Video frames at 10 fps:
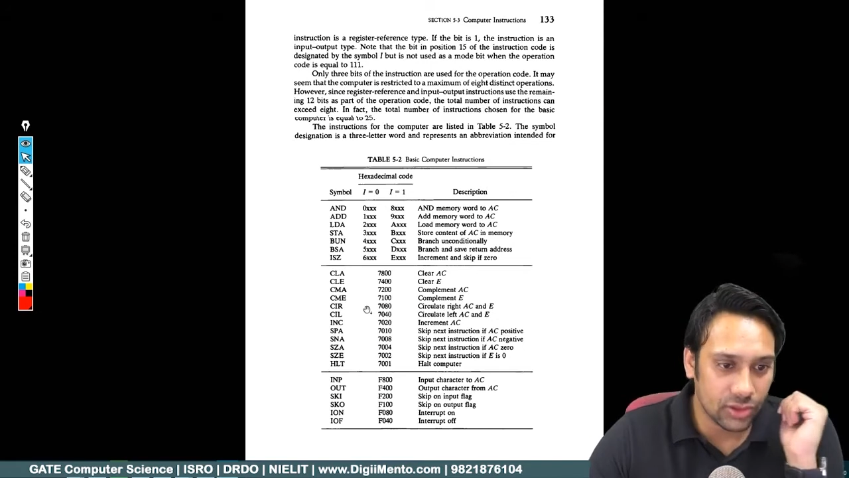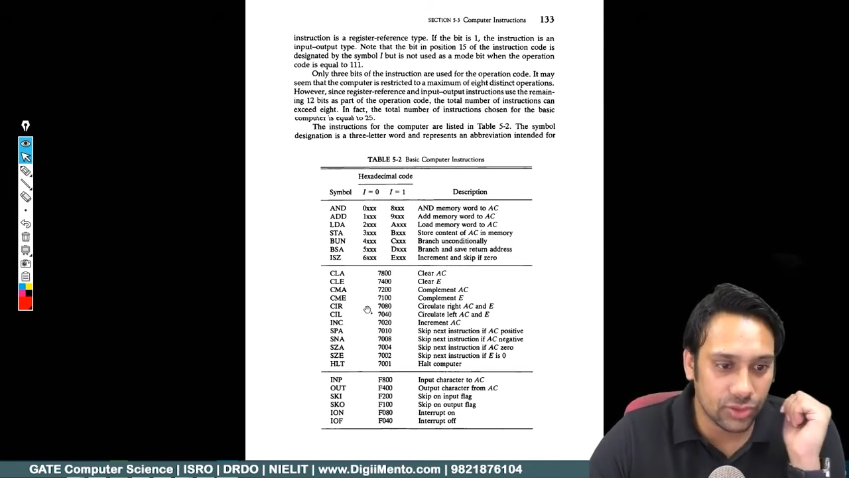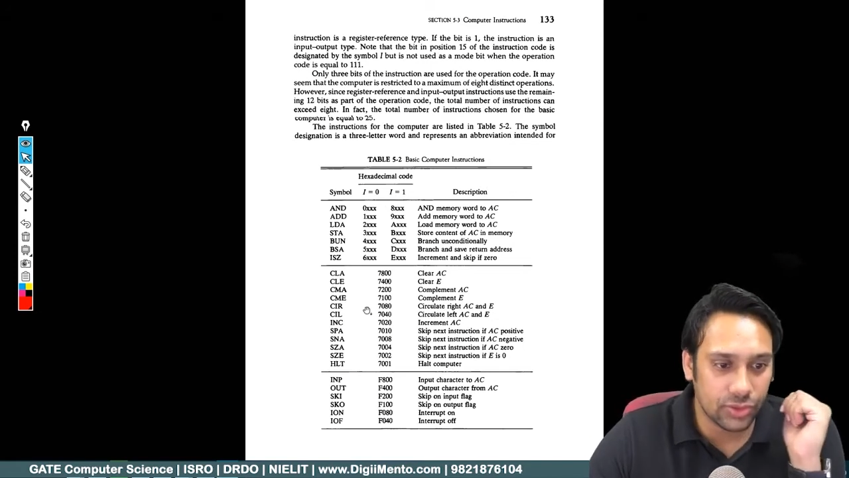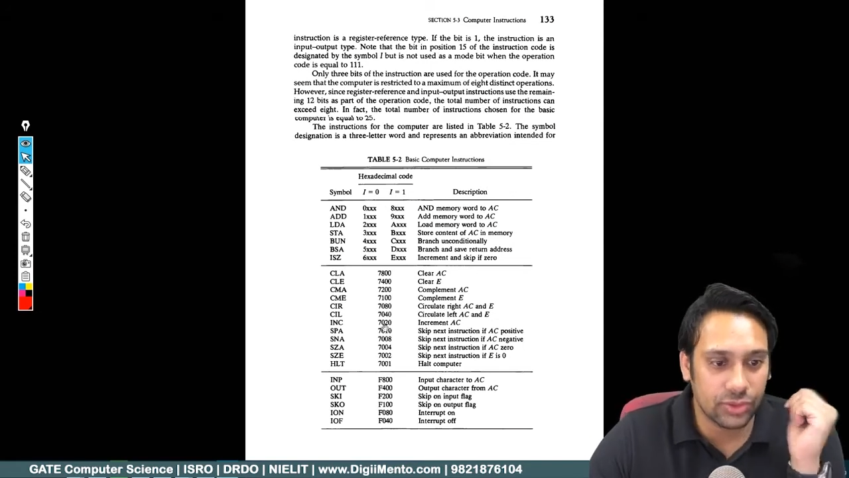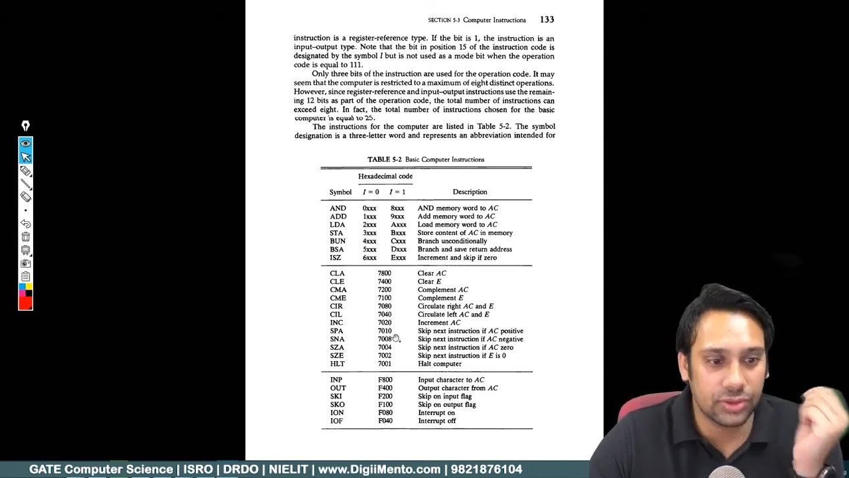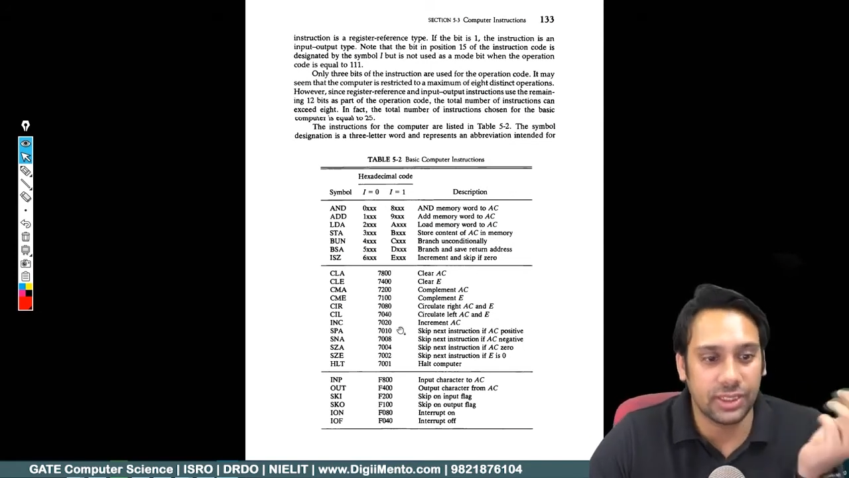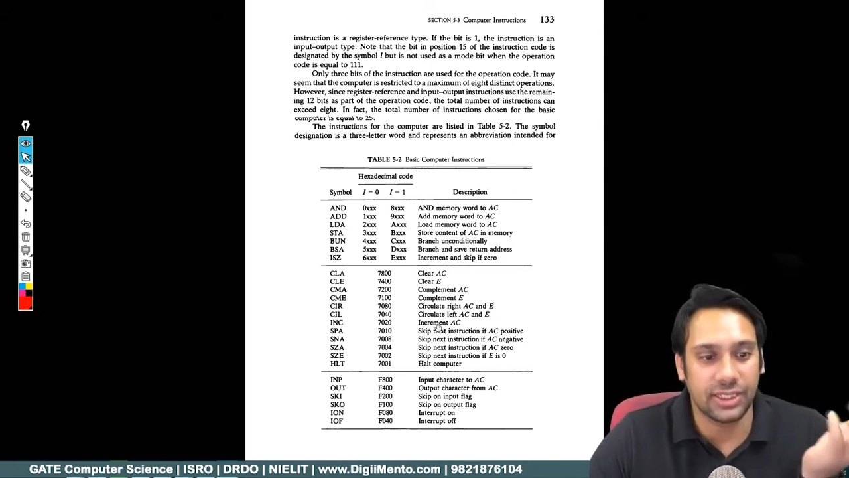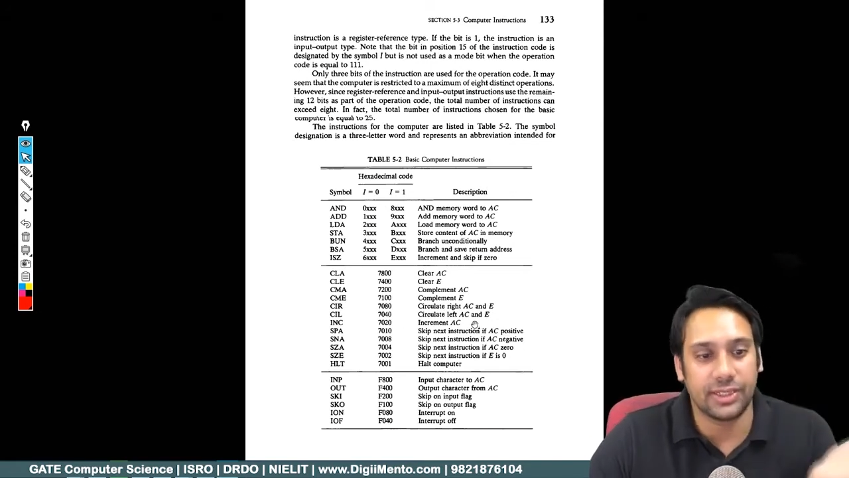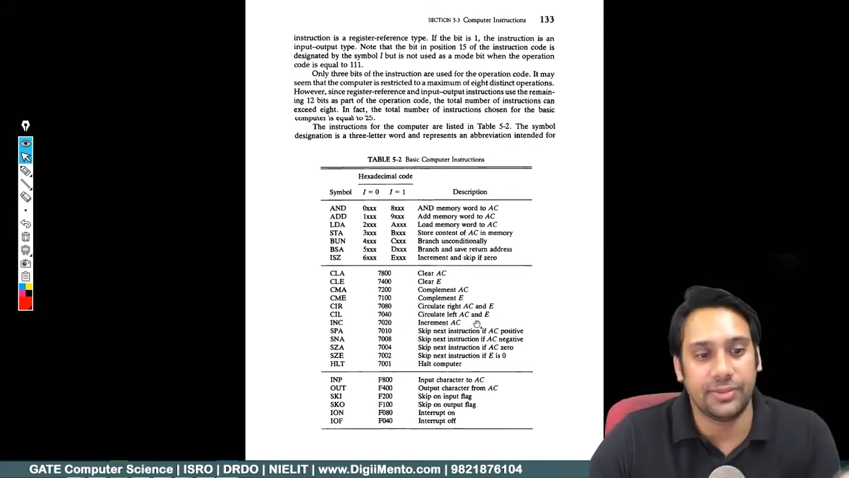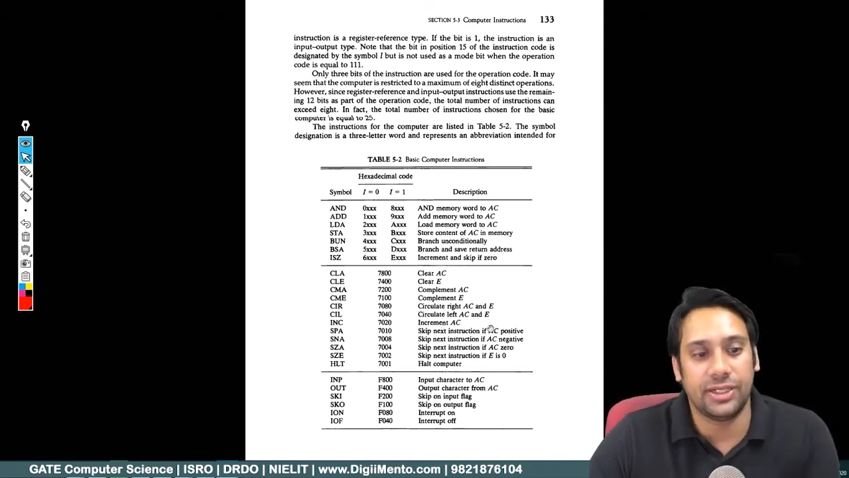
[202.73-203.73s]
तो
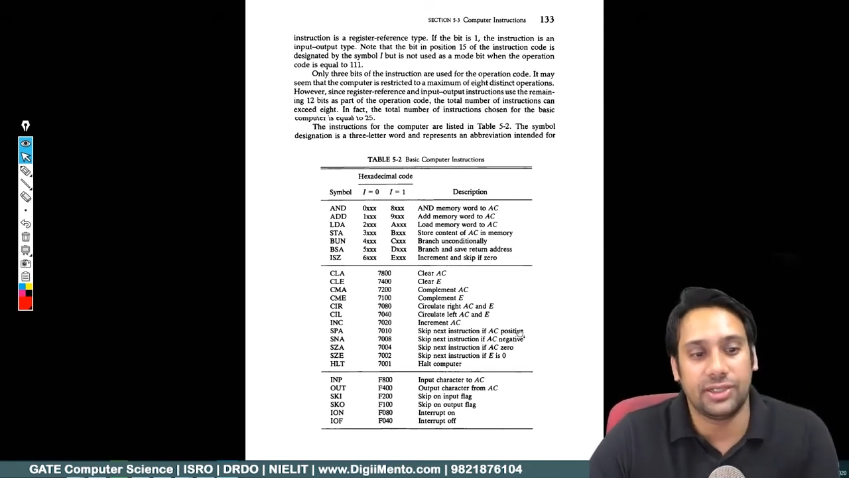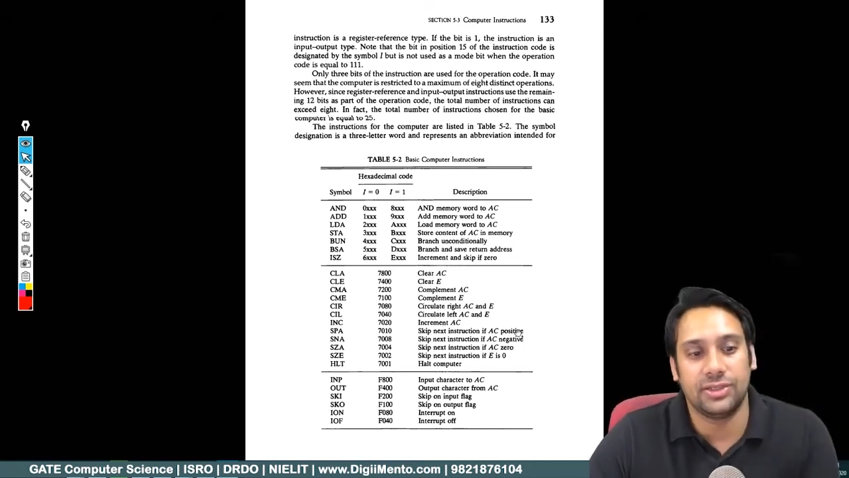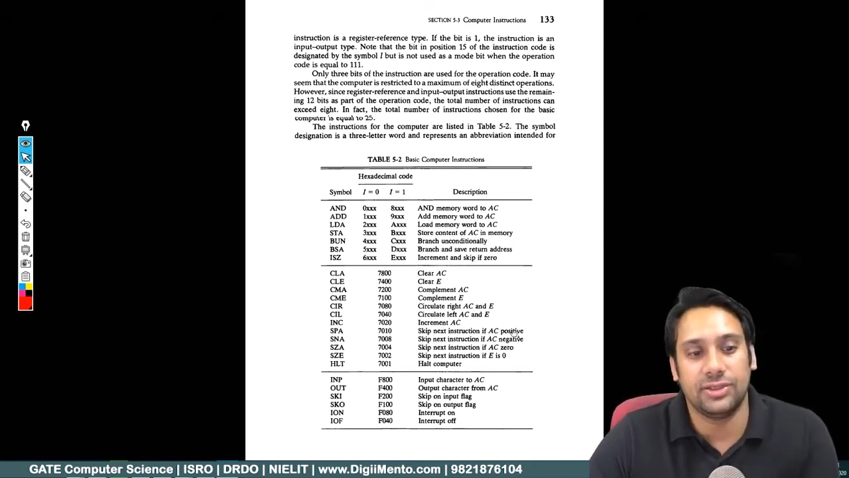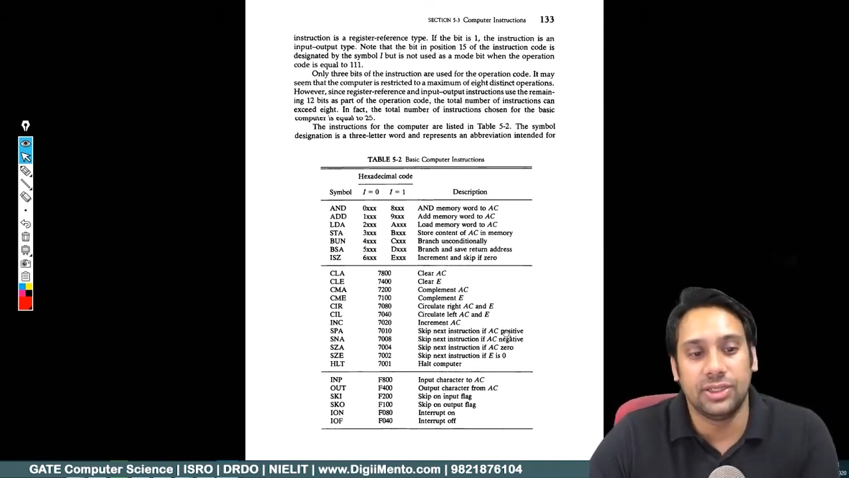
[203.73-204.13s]
इंक्रीमेंट